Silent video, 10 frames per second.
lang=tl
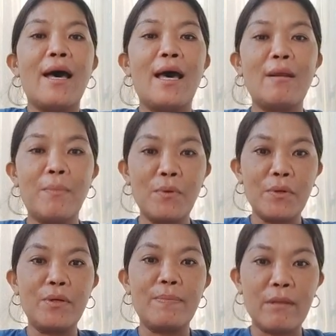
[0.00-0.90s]
Hello po,
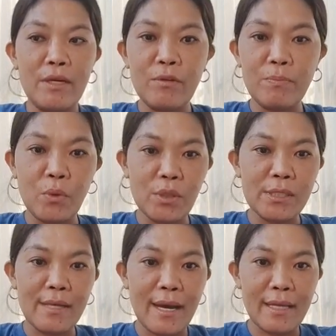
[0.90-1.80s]
good afternoon po
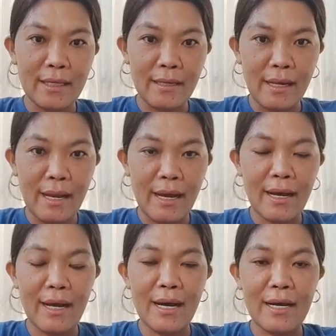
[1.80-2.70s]
sa ating
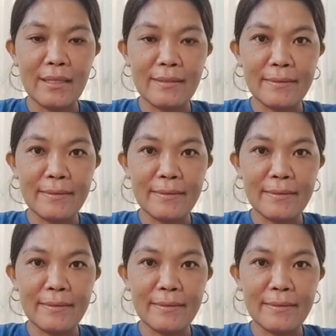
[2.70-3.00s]
lahat.